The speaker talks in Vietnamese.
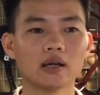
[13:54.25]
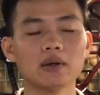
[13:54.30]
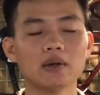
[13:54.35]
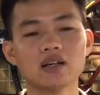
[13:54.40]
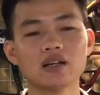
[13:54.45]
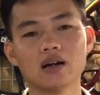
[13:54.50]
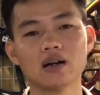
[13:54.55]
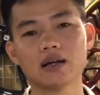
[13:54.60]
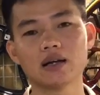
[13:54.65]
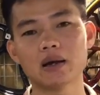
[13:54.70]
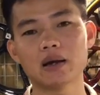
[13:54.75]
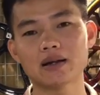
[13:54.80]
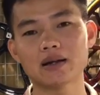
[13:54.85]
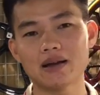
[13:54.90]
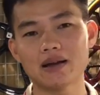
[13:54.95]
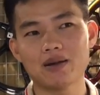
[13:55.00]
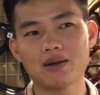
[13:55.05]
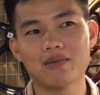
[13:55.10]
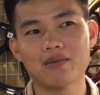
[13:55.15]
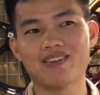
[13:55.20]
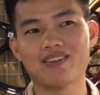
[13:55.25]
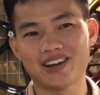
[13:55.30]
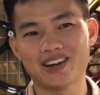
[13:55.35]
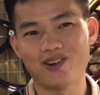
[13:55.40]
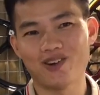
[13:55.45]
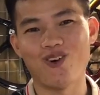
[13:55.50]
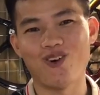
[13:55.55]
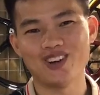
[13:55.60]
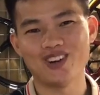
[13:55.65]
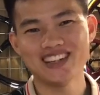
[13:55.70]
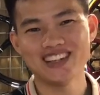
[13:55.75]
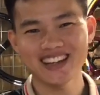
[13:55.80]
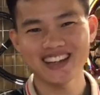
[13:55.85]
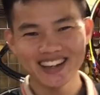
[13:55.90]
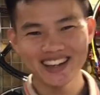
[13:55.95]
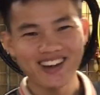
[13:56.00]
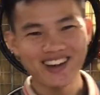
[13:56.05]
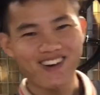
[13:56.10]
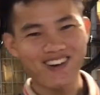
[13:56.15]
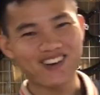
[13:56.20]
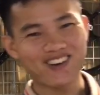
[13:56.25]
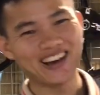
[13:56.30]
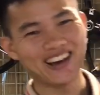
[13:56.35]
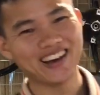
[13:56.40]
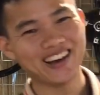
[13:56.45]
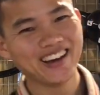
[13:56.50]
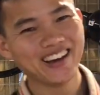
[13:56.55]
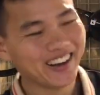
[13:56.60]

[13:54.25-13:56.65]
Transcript: bây giờ lại anh em lại bảo kể khổ để chết ok